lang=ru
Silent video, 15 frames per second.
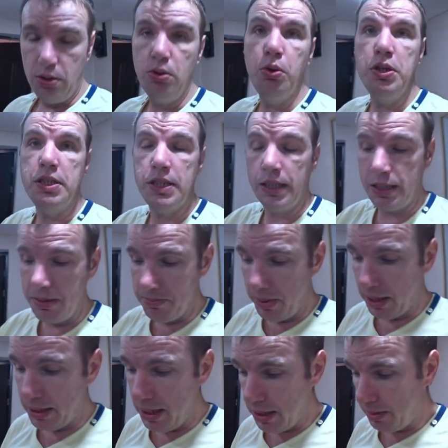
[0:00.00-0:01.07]
то есть таким
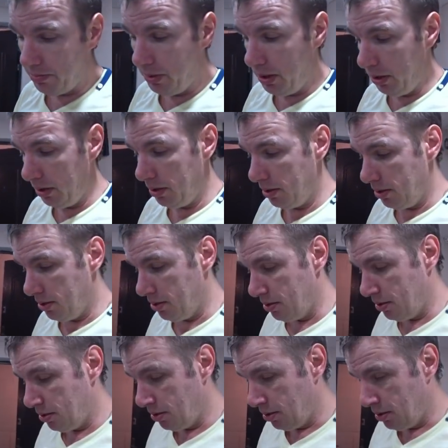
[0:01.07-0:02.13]
макаром мы
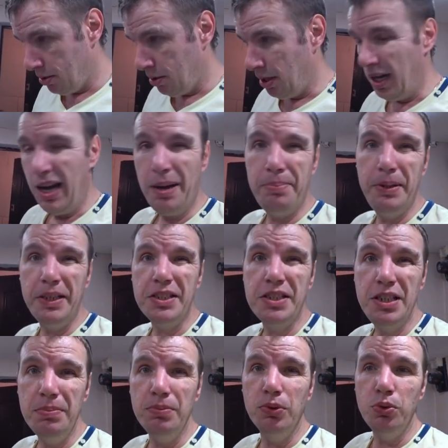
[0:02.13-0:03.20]

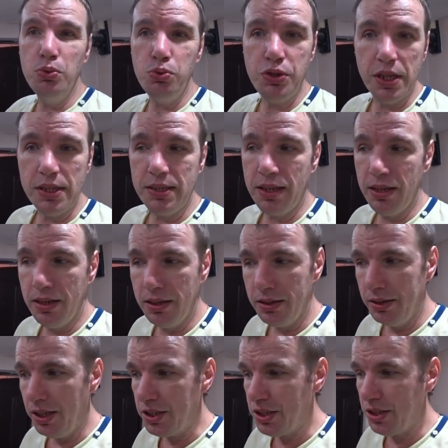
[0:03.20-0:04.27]
облегчим участь
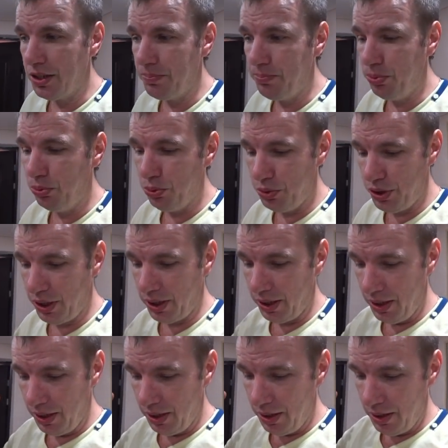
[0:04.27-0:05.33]
наших будущих
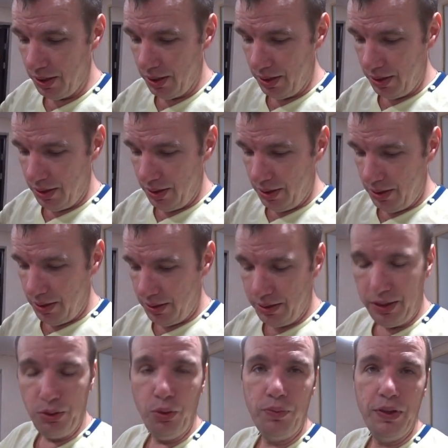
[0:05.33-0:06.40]

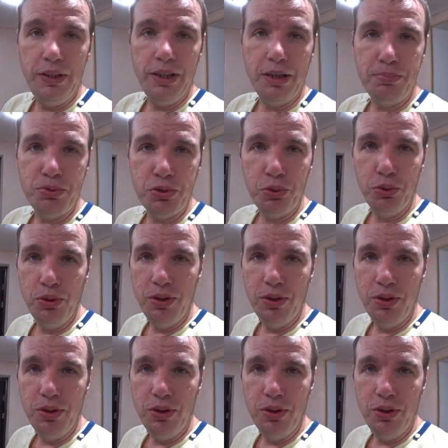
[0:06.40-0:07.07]
наловленных пчел,